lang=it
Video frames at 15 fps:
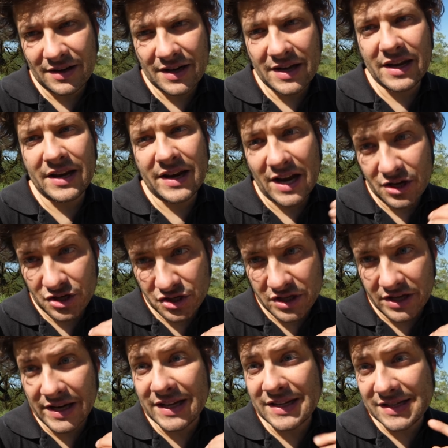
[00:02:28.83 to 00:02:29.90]
che
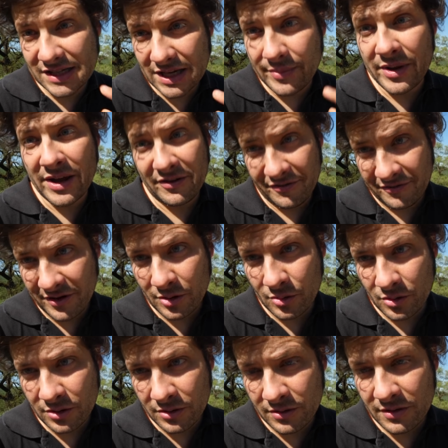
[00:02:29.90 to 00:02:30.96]
nasce dal seme
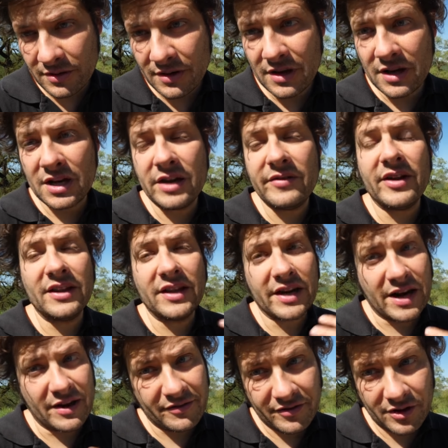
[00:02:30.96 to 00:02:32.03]
F1
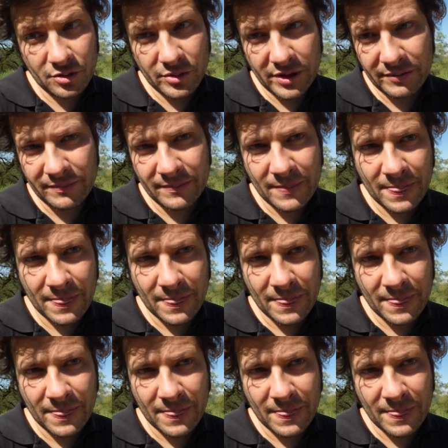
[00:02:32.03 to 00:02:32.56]
diventerà F2.